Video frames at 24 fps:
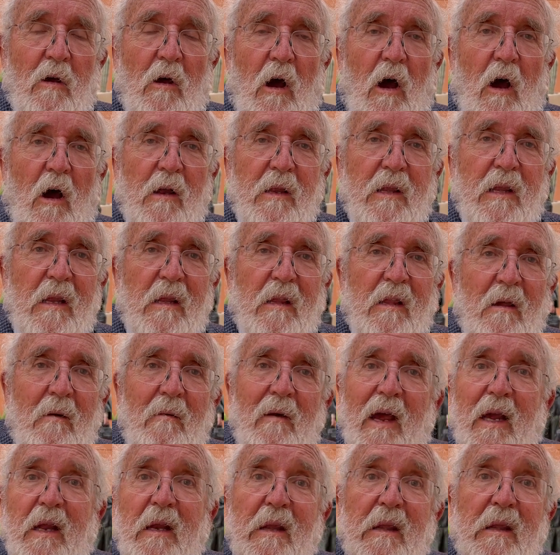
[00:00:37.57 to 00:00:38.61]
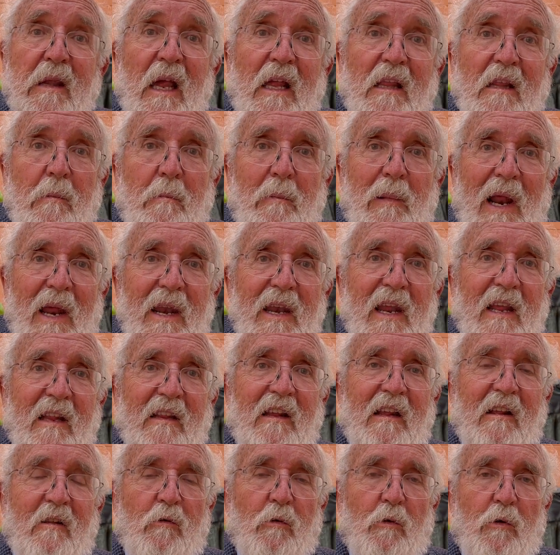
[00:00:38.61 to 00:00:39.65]
un système avec sept
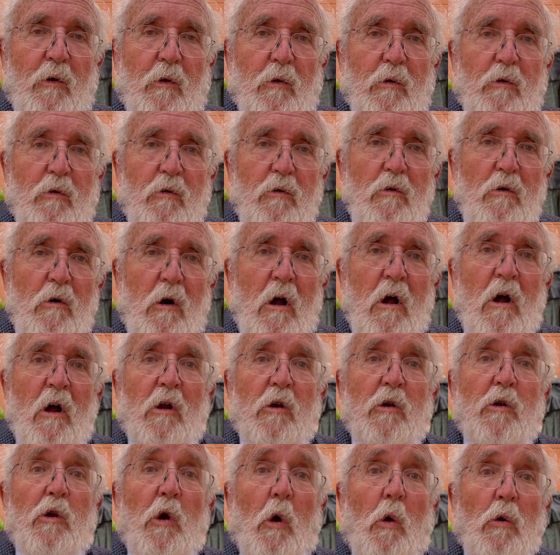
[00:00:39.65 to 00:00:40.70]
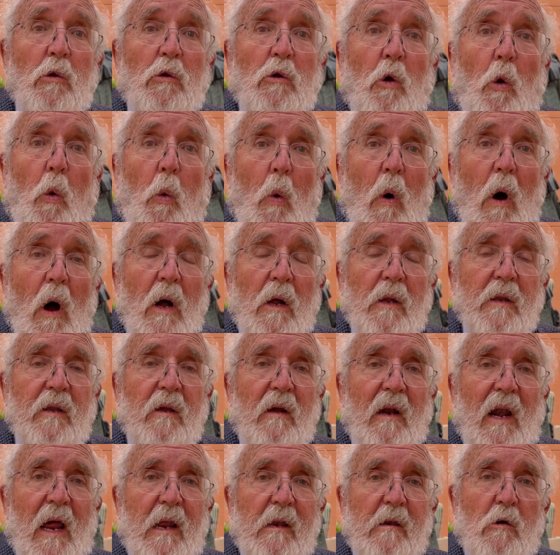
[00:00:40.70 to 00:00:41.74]
planètes qui tournent autour, dont trois
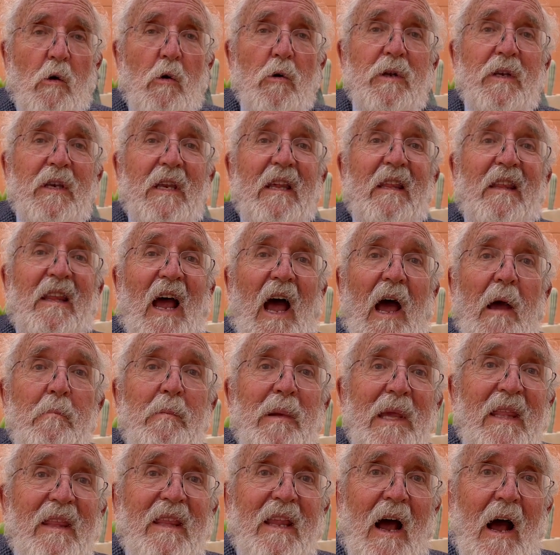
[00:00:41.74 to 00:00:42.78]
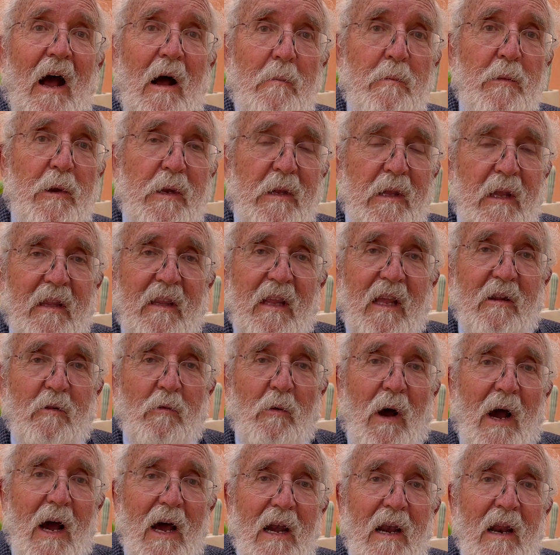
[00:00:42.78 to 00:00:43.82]
dans la zone dite habitable de cette
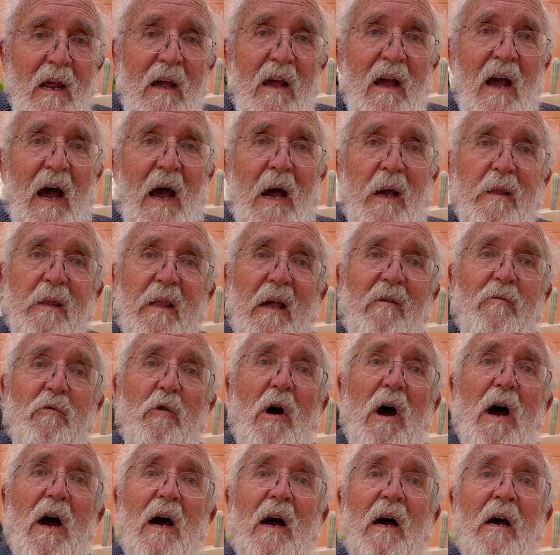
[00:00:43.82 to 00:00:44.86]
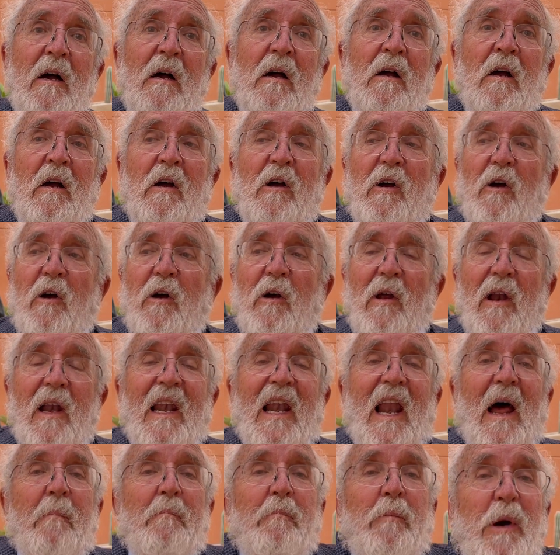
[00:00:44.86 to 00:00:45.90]
étoile, à savoir euh,
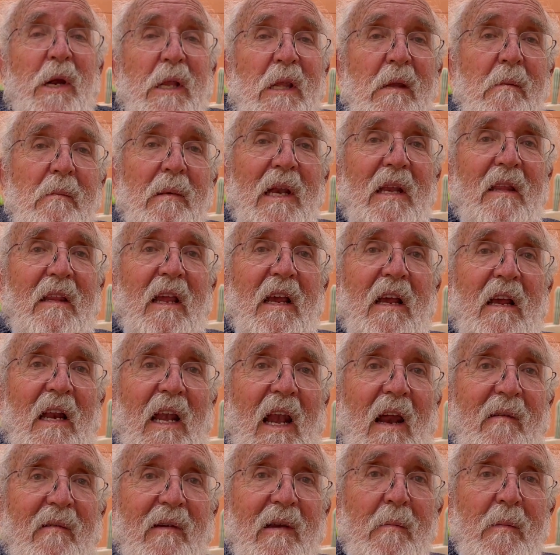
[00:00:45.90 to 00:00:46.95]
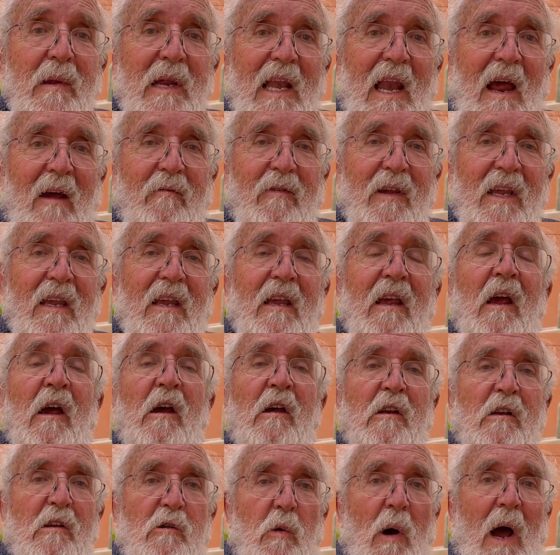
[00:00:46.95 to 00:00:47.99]
la possibilité que la chimie de la vie
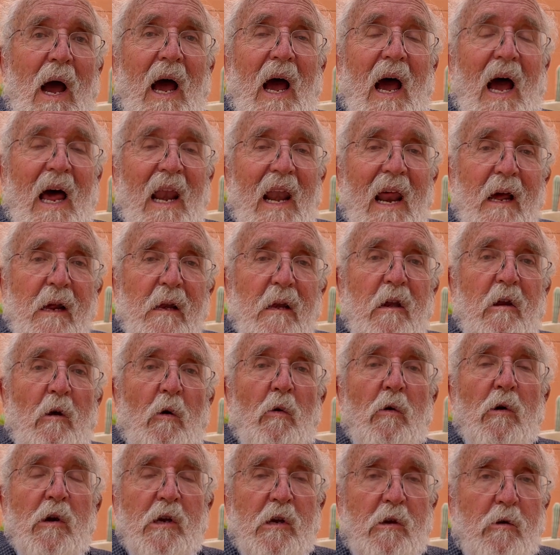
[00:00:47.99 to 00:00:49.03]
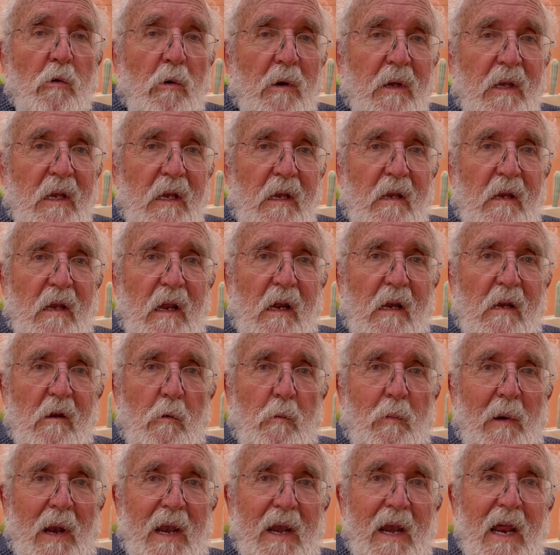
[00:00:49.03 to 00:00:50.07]
soit à l'action sur ces
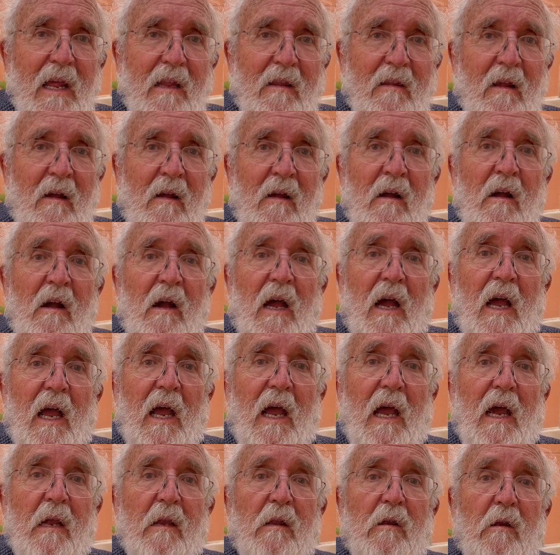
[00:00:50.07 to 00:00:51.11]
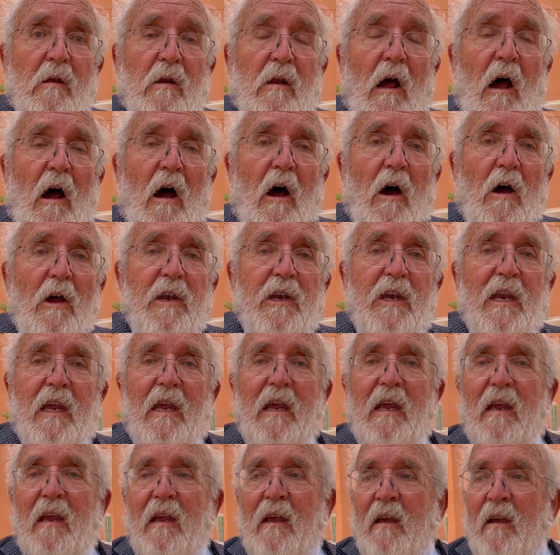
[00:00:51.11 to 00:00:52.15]
exoplanètes. Et ce sera un
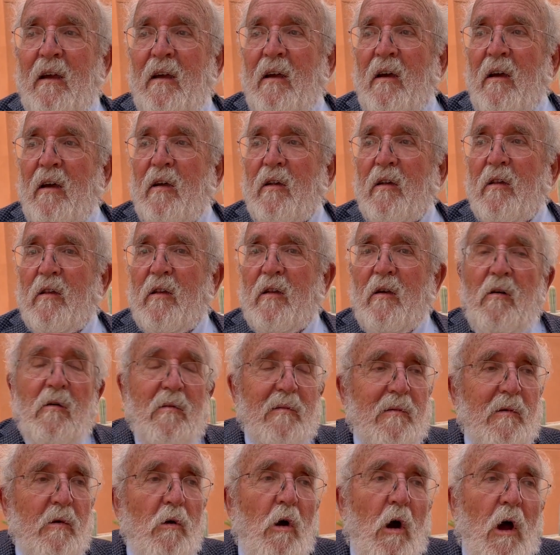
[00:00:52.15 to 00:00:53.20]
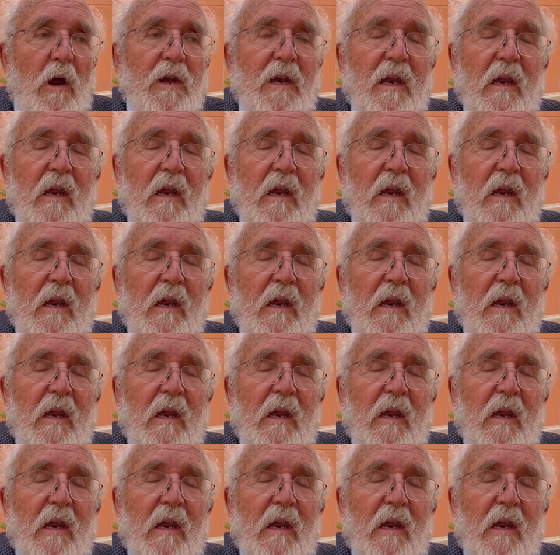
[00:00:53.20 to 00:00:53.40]
des enjeux,